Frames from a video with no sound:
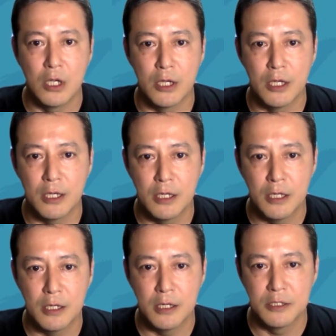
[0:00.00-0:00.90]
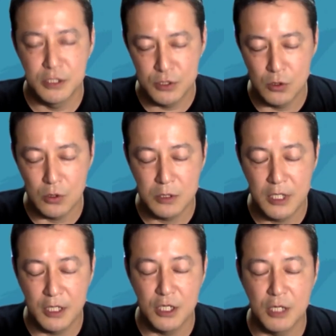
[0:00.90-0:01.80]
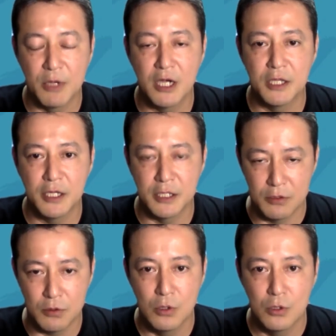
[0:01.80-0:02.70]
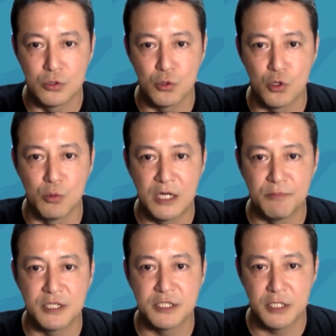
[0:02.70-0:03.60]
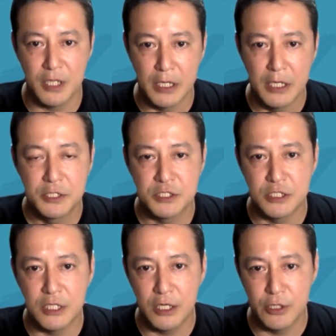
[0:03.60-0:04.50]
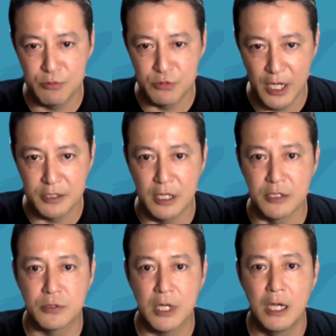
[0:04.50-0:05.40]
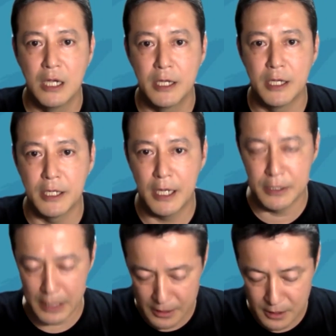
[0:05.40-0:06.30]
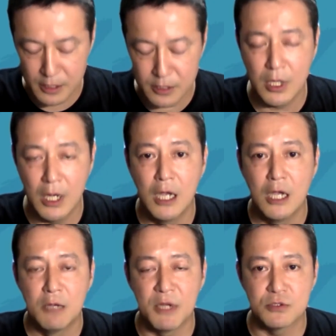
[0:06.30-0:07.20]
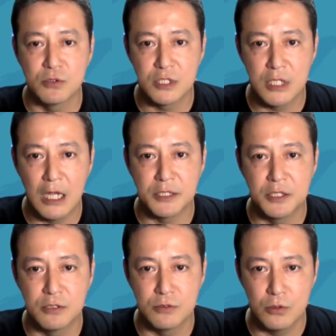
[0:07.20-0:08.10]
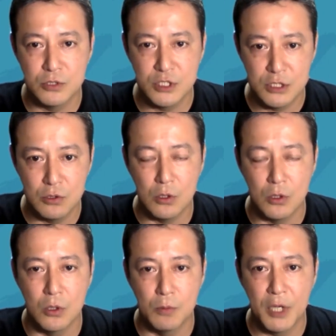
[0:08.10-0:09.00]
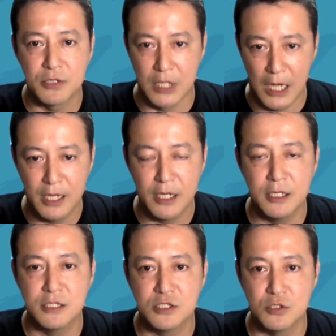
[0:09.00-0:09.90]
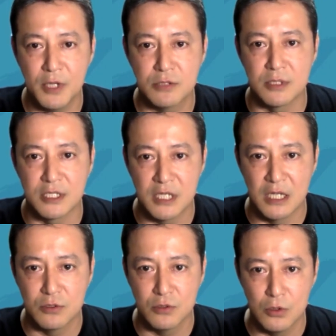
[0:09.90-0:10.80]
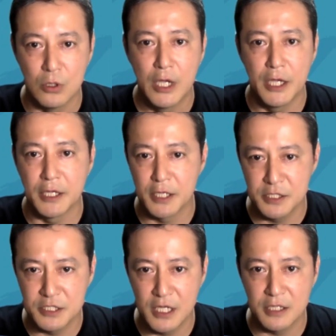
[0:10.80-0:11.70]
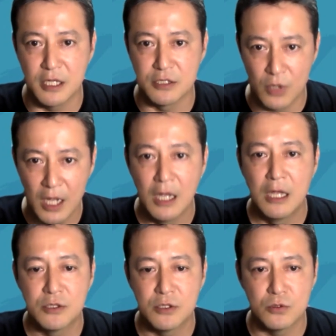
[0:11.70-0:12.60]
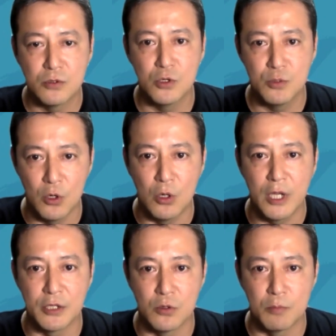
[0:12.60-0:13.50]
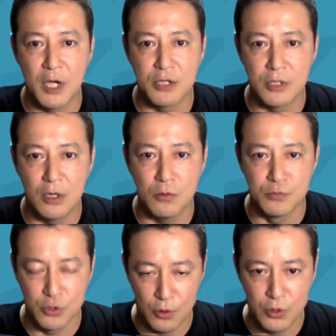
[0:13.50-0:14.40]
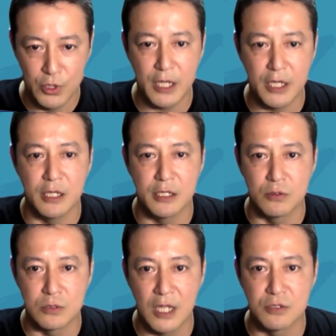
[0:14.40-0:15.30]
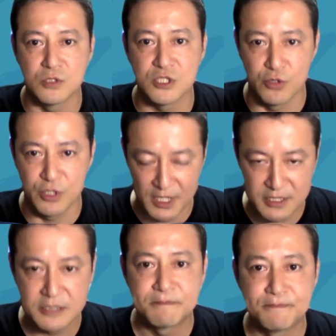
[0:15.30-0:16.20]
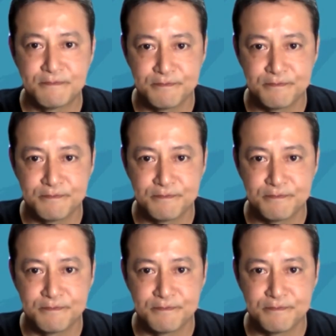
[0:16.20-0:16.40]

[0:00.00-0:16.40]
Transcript: えー、ニーズをなかなか賄えないというところもありまして、シーアールエム であったりとか、エーアイ であったりとか、まあ、そういったテクノロジーのパートナー、アライアンスのパートナーさんとのエンゲージであったりとかっていうところも、えっと、パートナー本部の方で、えっと、担当しております。